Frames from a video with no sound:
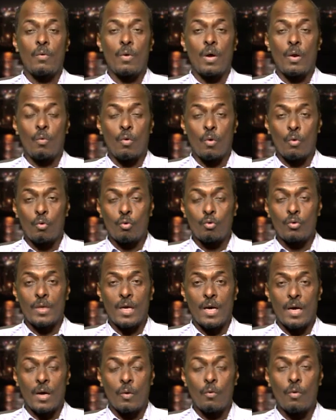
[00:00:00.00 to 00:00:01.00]
الوقود
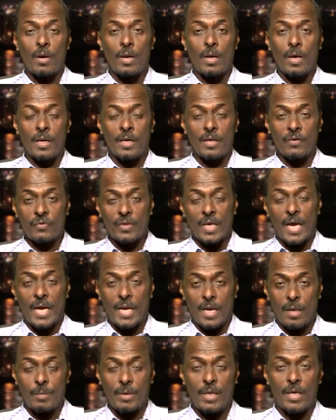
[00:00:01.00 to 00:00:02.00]
او النفط
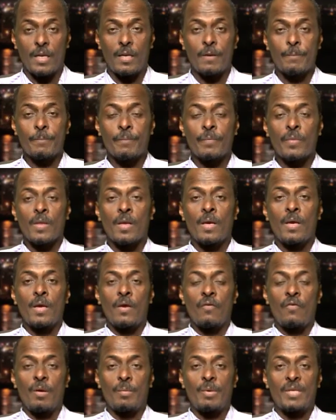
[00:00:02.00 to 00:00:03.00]
عالميا
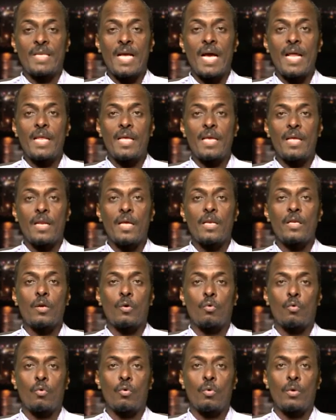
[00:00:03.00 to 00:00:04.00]
فبالتالي لن
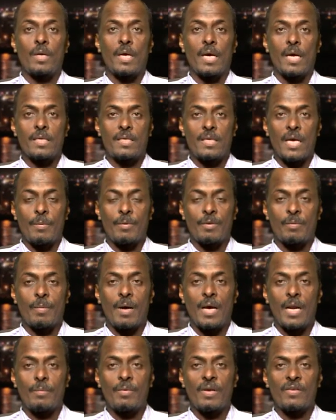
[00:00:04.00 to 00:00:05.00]
يكون ثابت
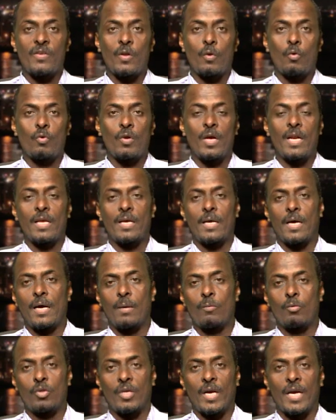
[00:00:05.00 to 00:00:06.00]
ما لم يحصل هنالك
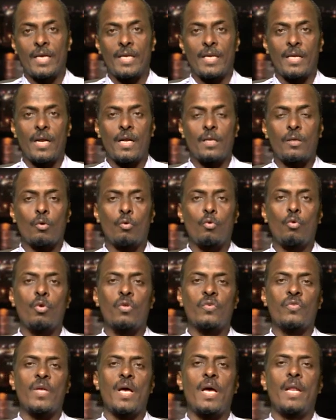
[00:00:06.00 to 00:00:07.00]
متغيرات تكون
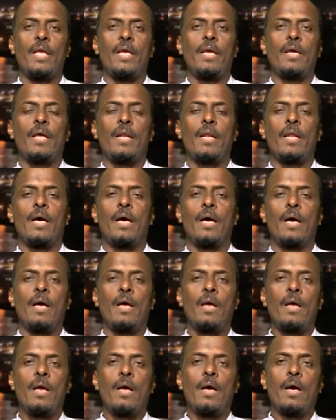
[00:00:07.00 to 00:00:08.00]
لصالح
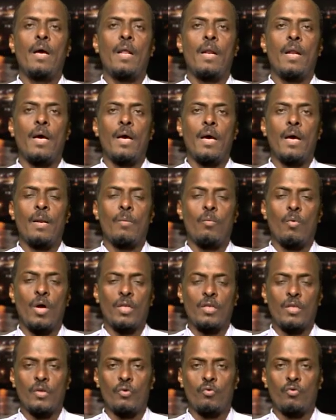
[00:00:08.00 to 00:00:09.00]

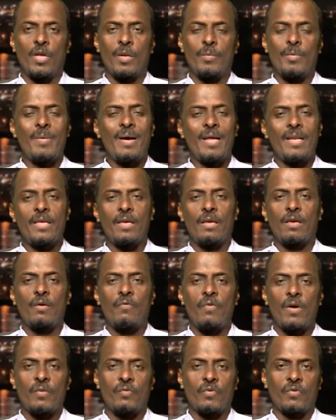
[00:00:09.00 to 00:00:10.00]
المواطن السوداني بمعنى
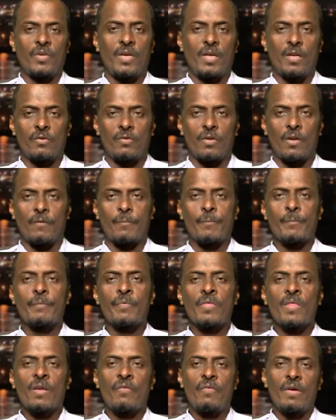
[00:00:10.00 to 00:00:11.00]
انخفاض في سعر الصرف
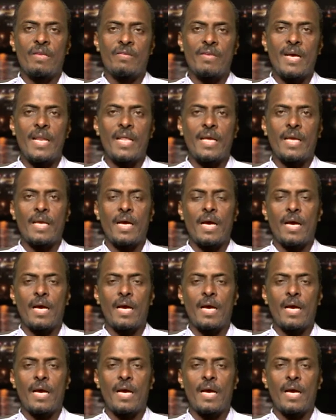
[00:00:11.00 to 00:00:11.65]
فلذلك